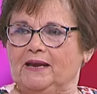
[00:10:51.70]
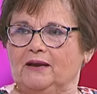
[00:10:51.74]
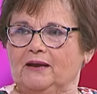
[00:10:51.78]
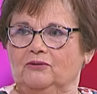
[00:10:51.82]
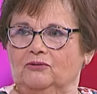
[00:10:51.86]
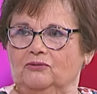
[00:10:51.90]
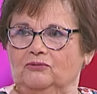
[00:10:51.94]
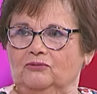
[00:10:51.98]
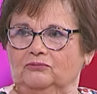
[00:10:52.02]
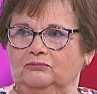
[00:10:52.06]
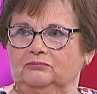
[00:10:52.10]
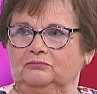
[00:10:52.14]

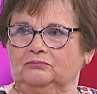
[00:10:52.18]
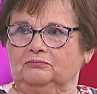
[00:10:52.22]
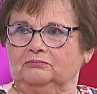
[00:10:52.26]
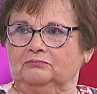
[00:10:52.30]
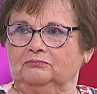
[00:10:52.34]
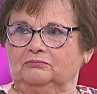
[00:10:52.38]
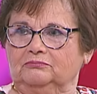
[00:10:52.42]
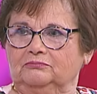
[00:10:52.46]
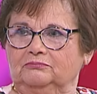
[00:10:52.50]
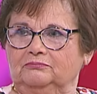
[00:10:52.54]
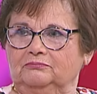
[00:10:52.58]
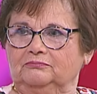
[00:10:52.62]

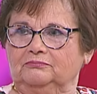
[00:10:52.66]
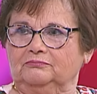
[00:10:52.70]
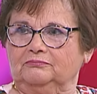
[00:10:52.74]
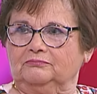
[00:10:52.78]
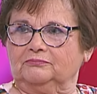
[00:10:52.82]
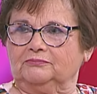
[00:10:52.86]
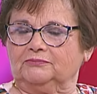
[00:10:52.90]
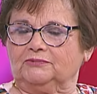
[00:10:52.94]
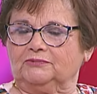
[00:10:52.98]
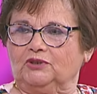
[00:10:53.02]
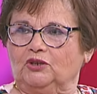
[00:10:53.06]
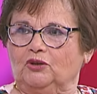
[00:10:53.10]
con,
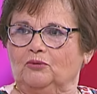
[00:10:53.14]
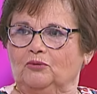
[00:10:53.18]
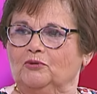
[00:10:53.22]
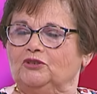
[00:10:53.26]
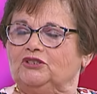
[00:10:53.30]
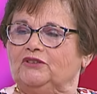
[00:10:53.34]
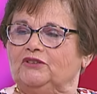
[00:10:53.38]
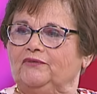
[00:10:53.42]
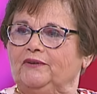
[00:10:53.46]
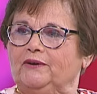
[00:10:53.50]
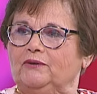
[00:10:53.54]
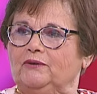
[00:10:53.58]
como
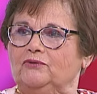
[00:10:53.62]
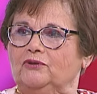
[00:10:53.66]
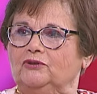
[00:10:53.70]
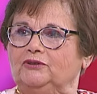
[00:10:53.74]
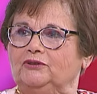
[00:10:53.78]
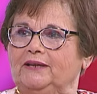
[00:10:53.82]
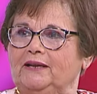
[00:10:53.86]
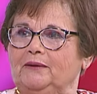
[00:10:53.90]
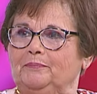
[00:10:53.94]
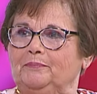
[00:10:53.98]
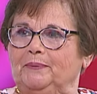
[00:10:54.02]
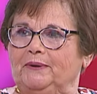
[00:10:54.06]
si fuera un
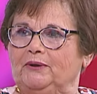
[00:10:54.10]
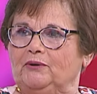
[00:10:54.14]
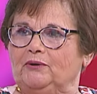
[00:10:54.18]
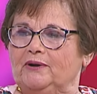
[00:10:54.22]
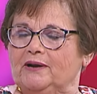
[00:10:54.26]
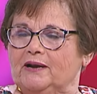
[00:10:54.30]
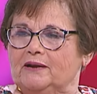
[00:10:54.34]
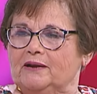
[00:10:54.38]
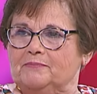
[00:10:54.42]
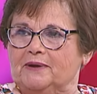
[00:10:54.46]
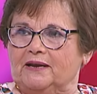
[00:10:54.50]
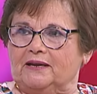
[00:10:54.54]
hotel, pero
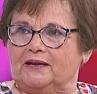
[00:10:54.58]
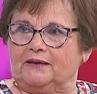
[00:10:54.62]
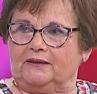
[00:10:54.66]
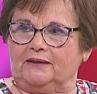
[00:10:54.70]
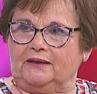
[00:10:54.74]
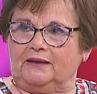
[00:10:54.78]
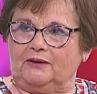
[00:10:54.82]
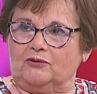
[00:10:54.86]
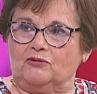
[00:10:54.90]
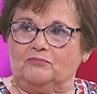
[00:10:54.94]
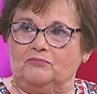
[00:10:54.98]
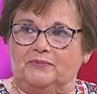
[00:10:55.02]
era más que
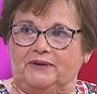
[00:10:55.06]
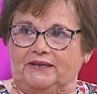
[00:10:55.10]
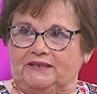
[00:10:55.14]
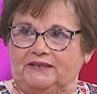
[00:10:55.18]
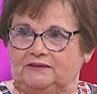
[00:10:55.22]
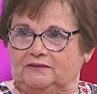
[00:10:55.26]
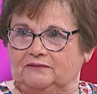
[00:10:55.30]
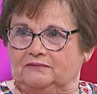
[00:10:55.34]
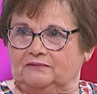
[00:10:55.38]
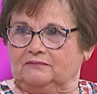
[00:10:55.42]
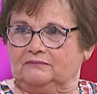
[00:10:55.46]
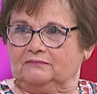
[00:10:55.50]
de
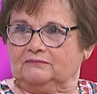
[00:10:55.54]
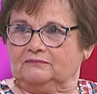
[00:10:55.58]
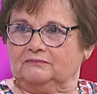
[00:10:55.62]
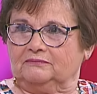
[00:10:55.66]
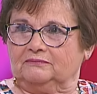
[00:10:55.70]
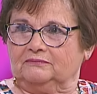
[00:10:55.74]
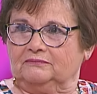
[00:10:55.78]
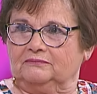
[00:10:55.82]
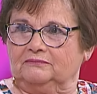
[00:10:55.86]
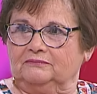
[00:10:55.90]
hombres. Sí